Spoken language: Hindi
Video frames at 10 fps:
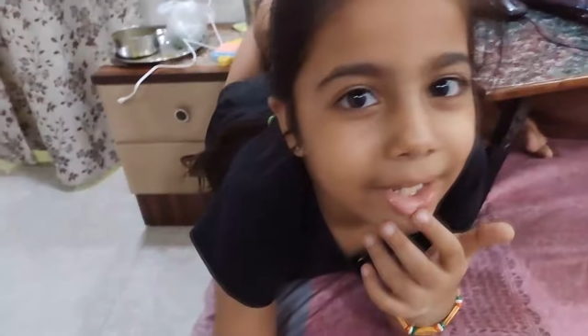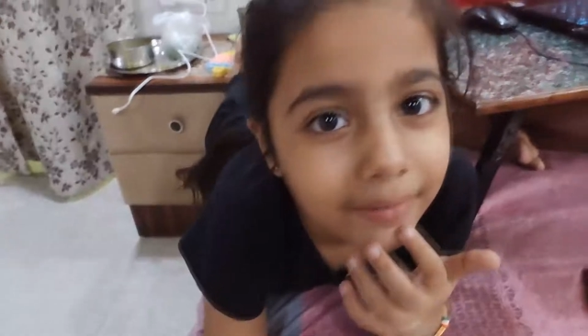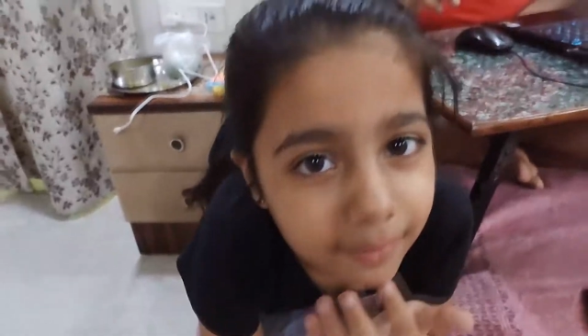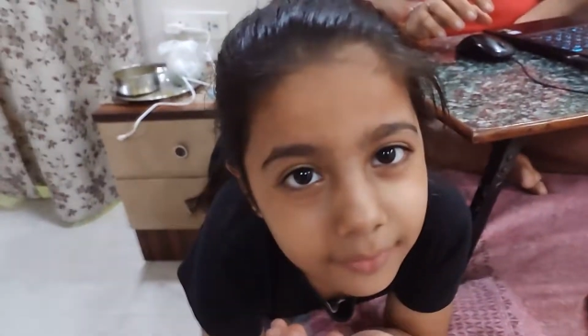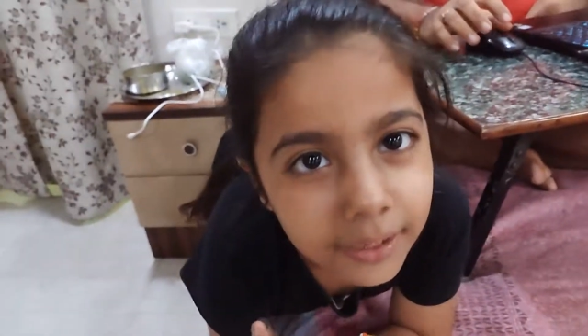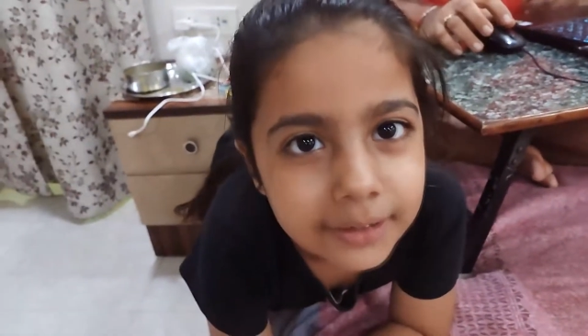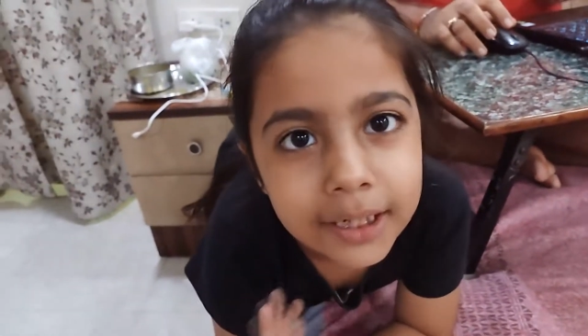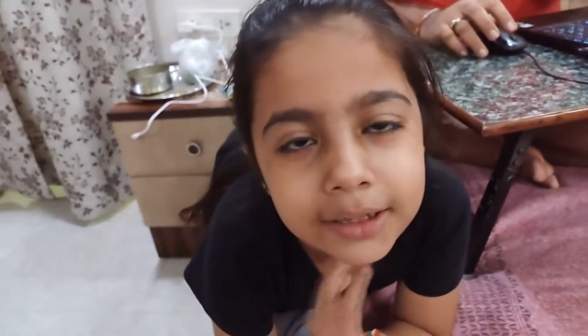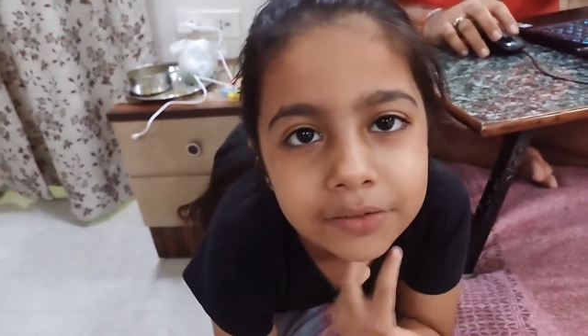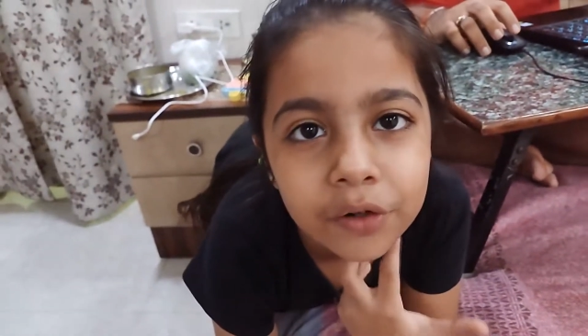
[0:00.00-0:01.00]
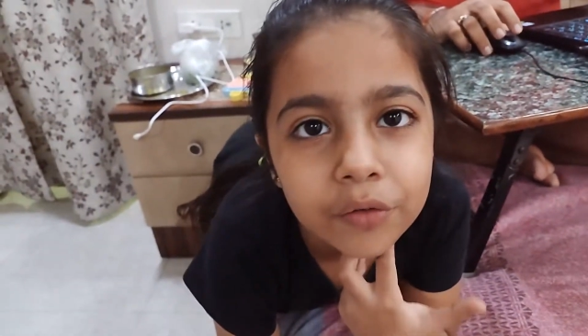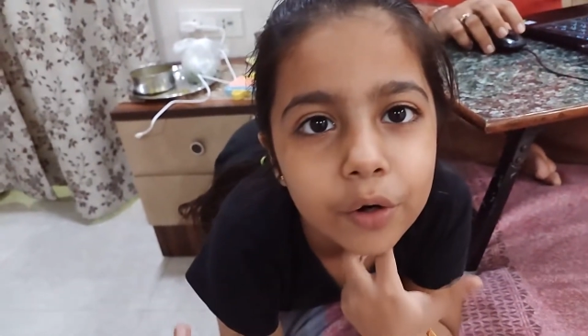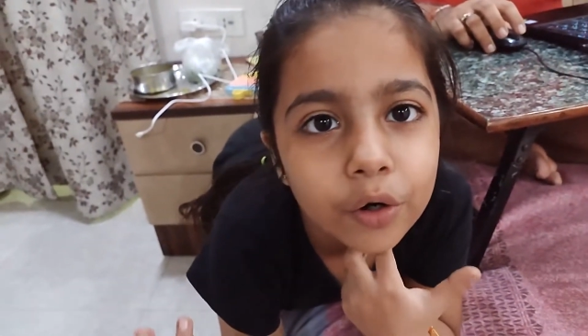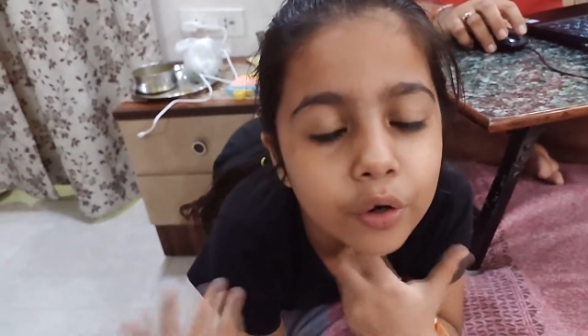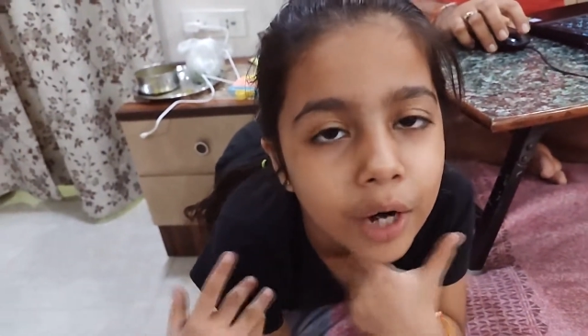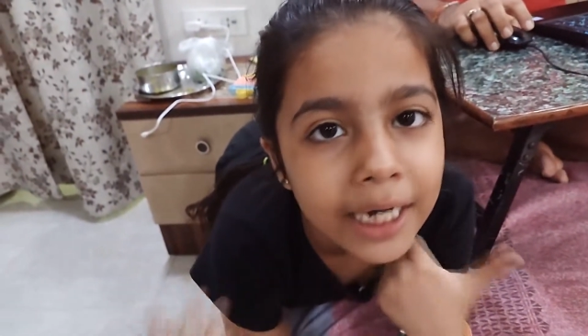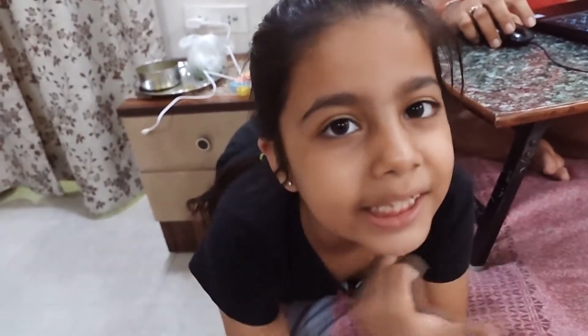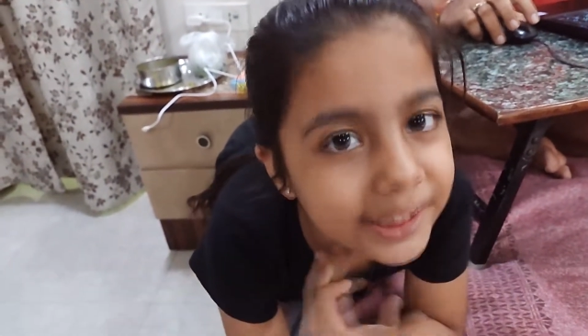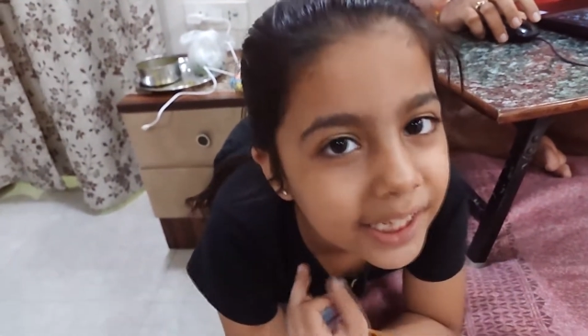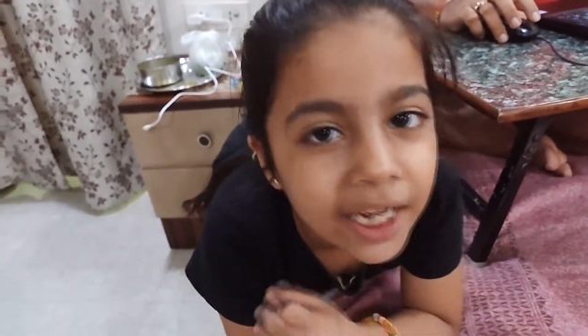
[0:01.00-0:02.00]
इसी के साथ आज को एंड
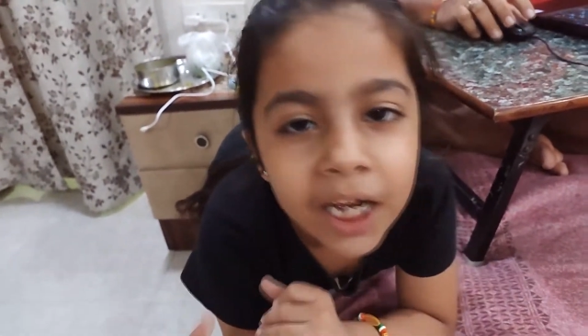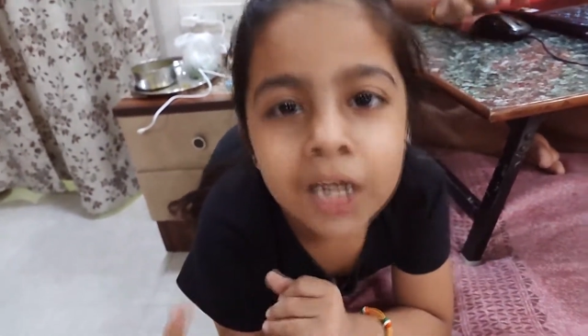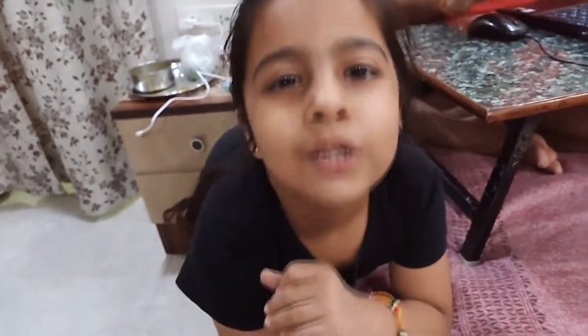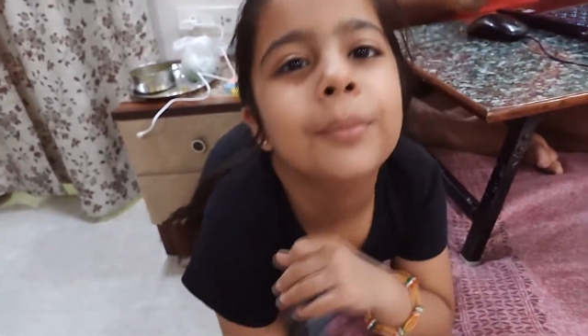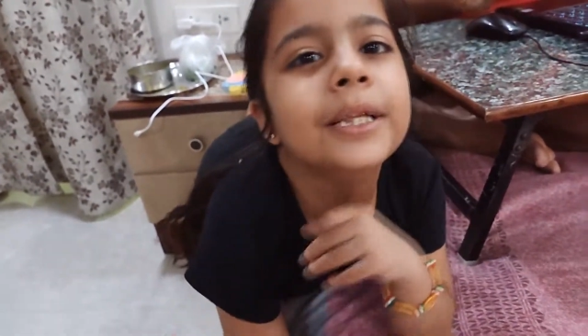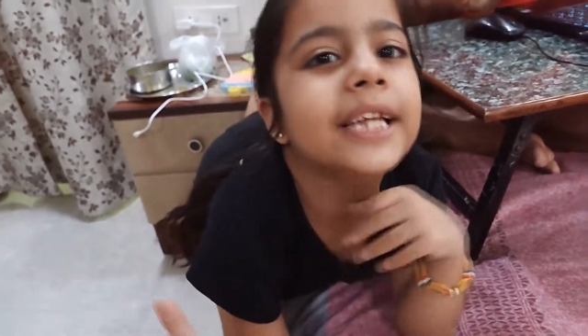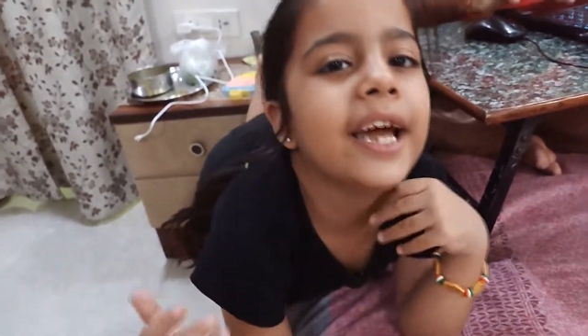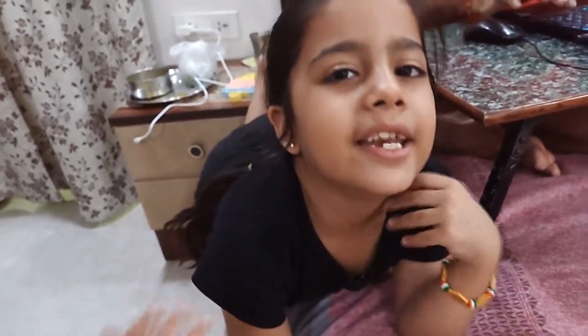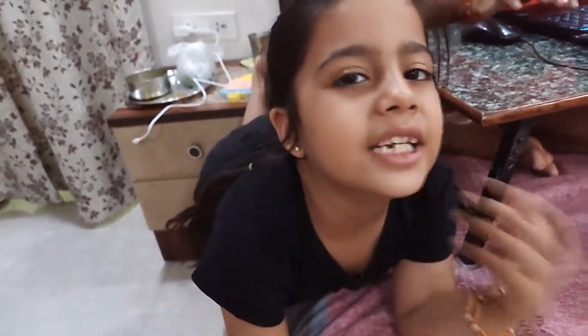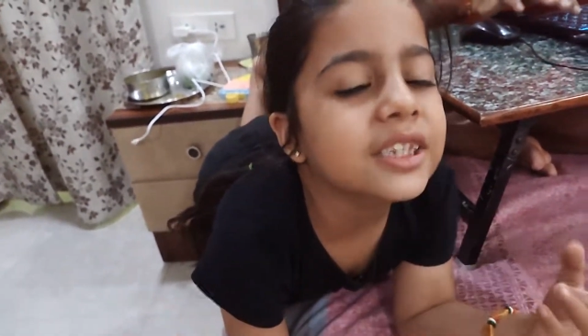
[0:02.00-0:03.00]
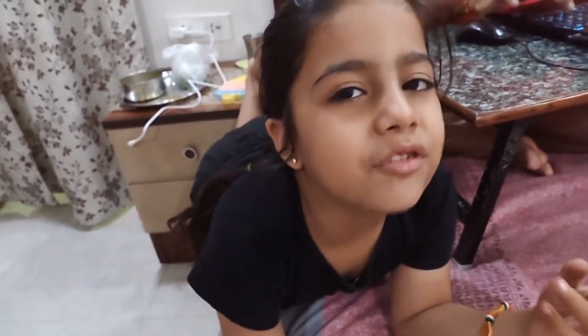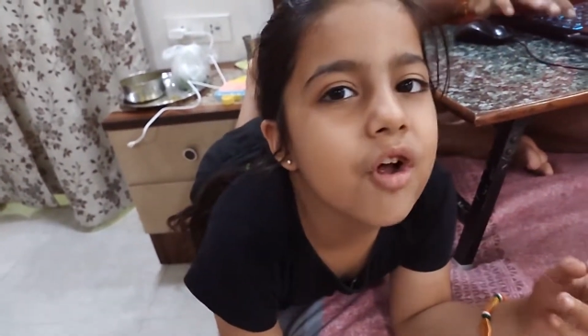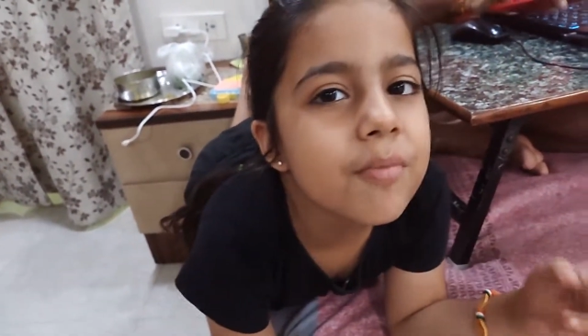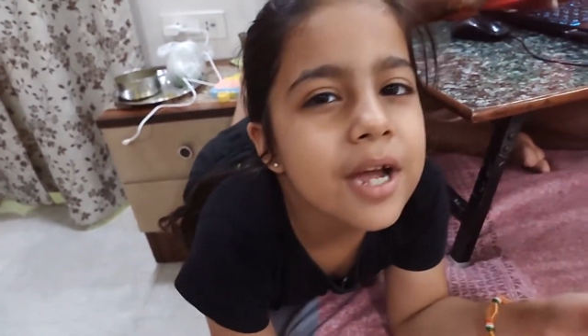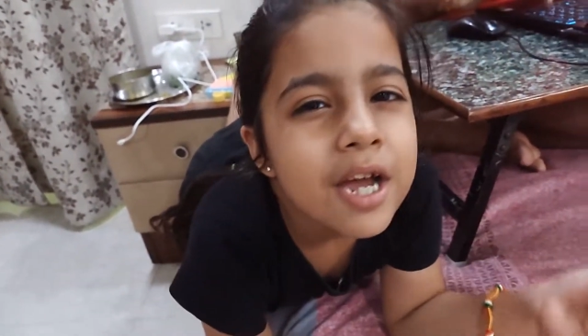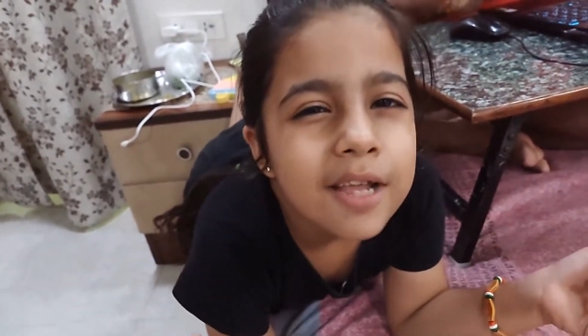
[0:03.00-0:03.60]
करते हैं तो मिलते हैं नेक्स्ट ब्लॉग में